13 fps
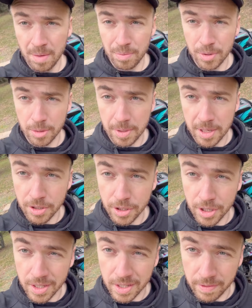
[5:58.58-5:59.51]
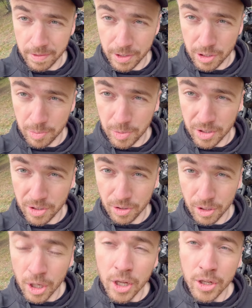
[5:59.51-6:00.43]
przy
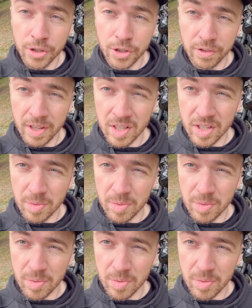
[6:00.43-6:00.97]
5250. Czyli więcej